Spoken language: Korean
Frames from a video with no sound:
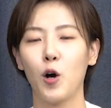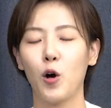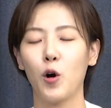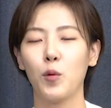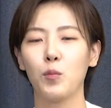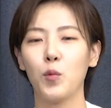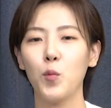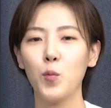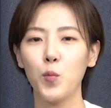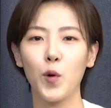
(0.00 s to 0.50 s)
어,
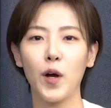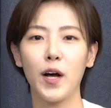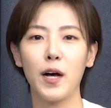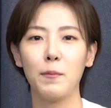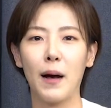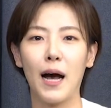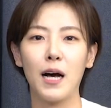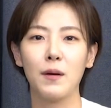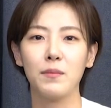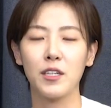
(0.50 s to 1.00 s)
몸과
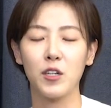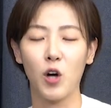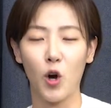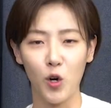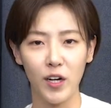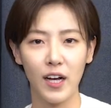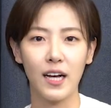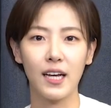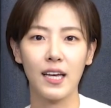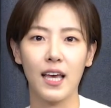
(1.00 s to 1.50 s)
마음이
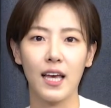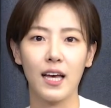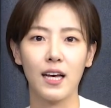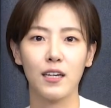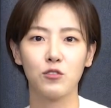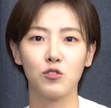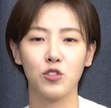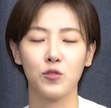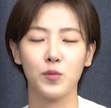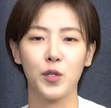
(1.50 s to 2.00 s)
건강해야
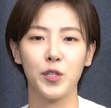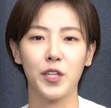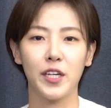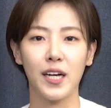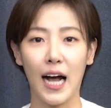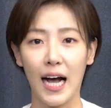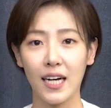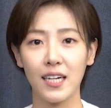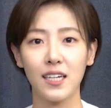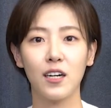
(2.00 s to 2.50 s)
주변에
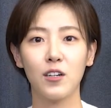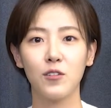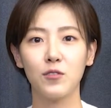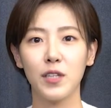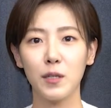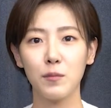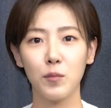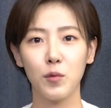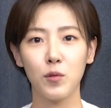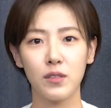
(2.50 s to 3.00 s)
가까운
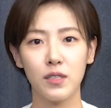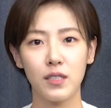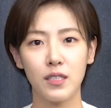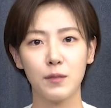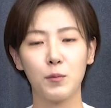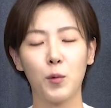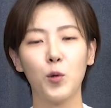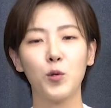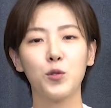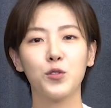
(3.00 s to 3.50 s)
행복을
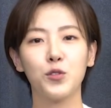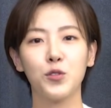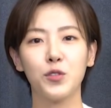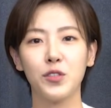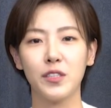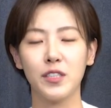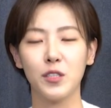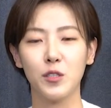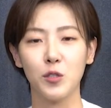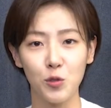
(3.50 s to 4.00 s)
볼 수
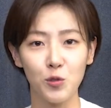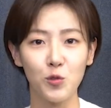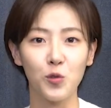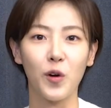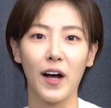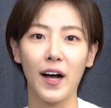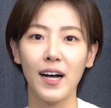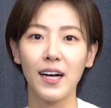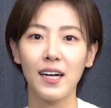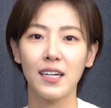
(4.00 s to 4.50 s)
있는
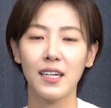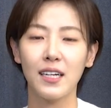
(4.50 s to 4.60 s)
눈과